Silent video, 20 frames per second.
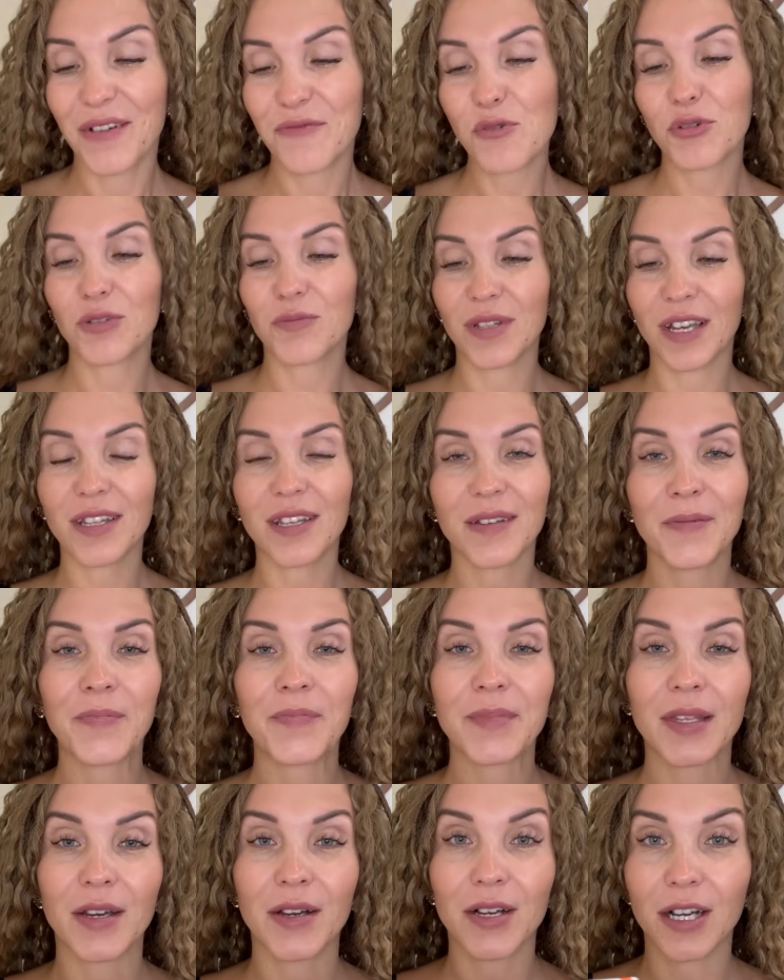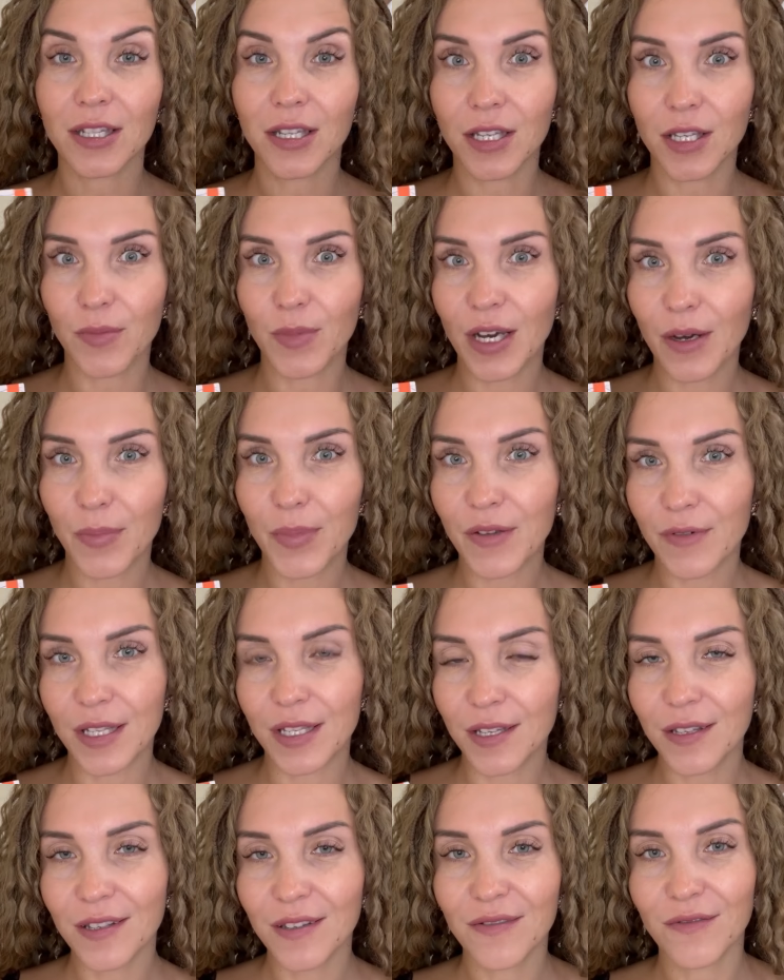В общем, надо а, как-то себя
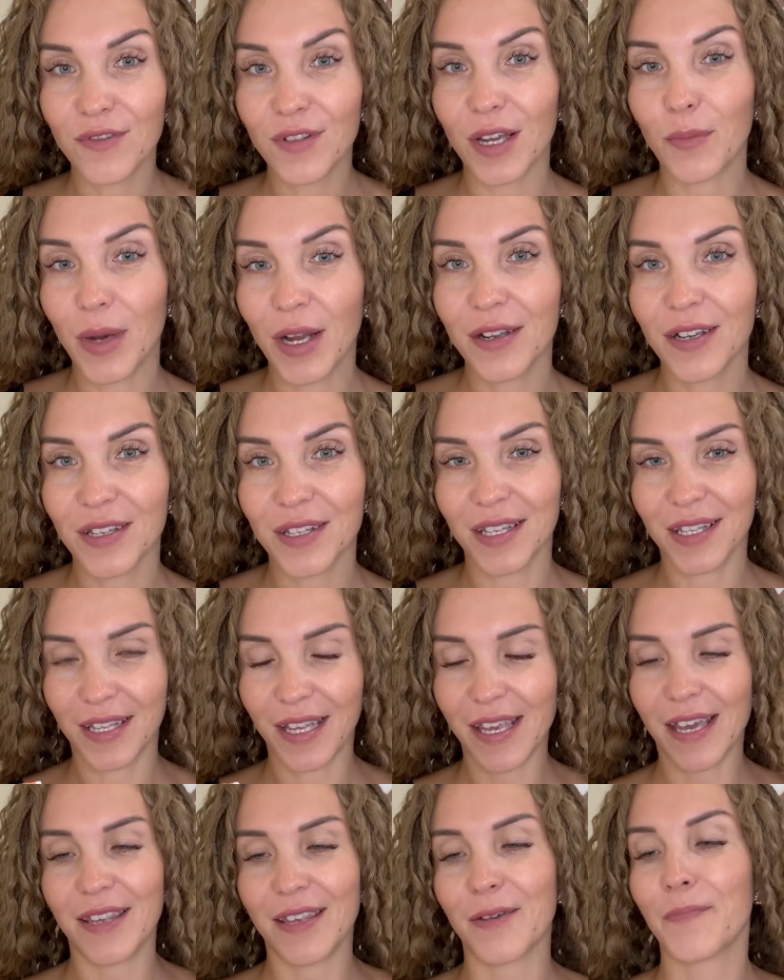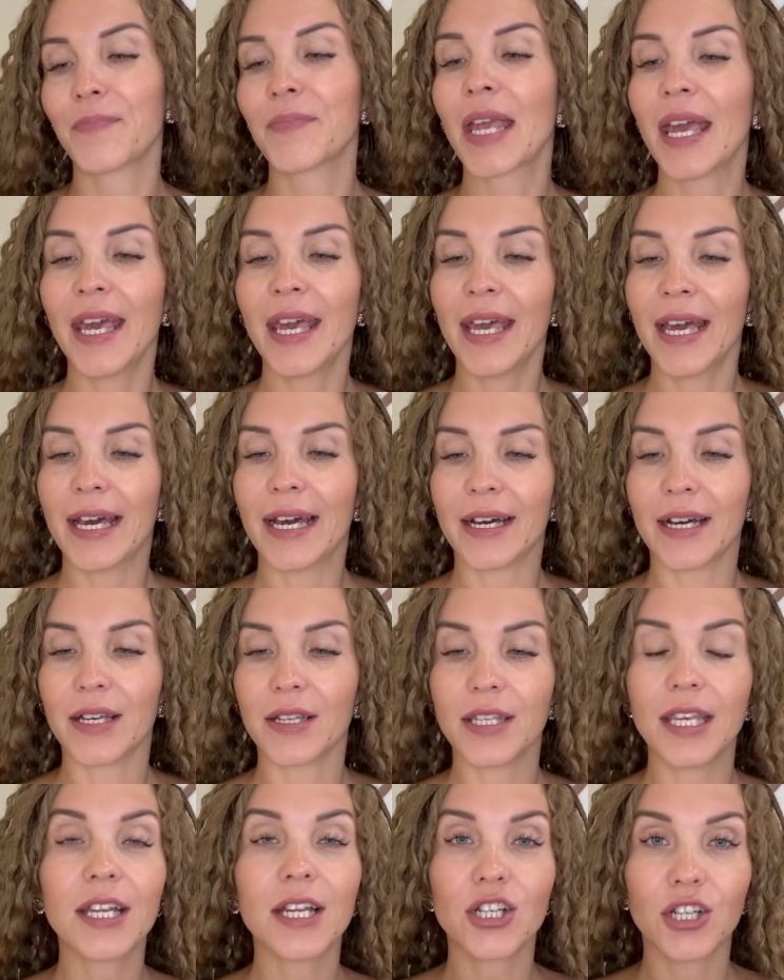приводить в нормальное состояние. А,
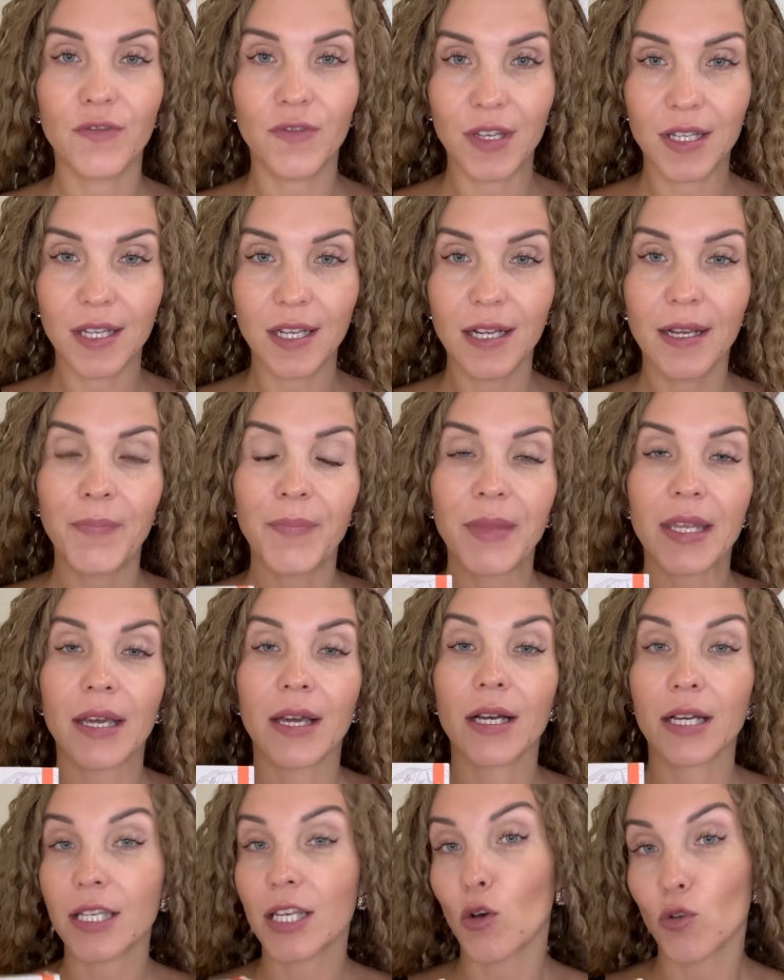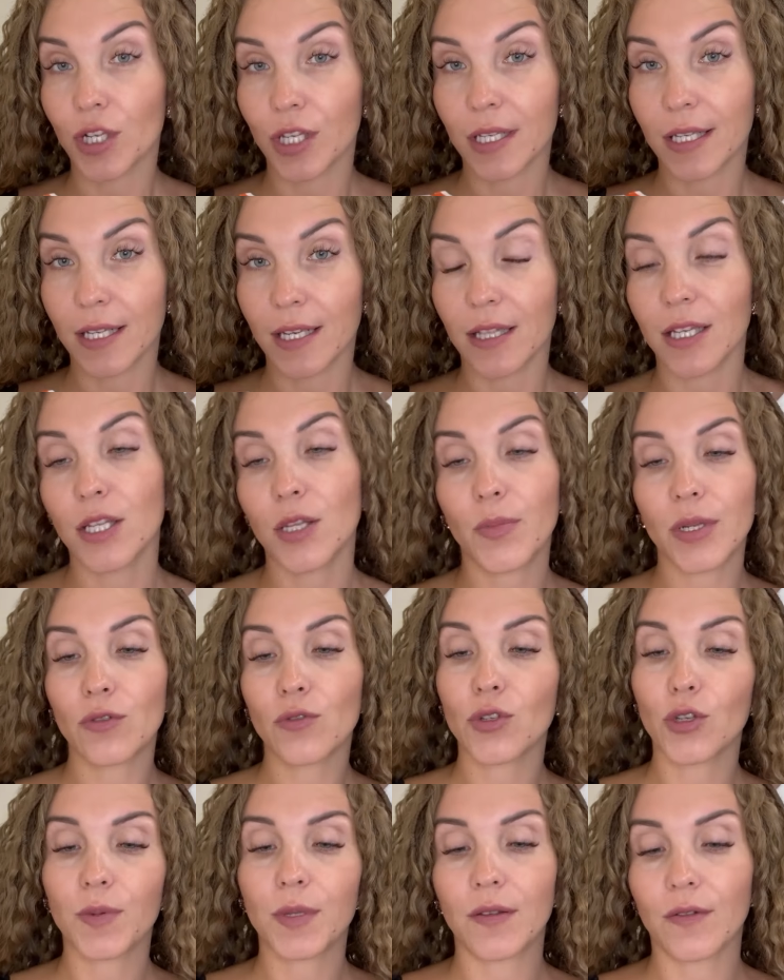нейроживитель а, как я уже сказала, это
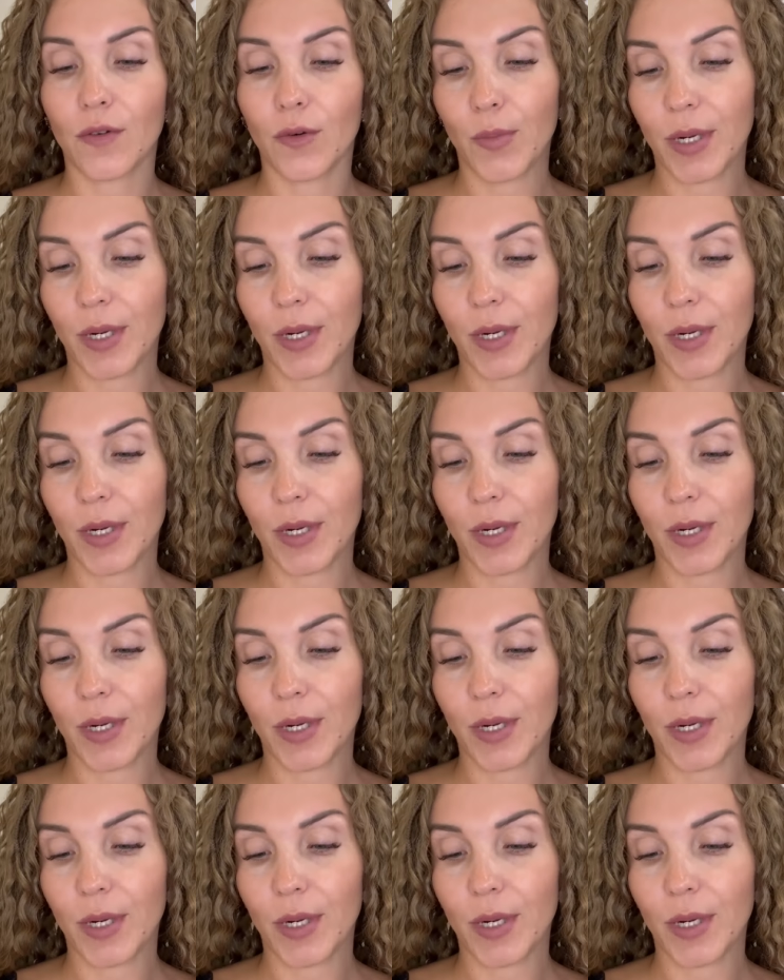продукт собственного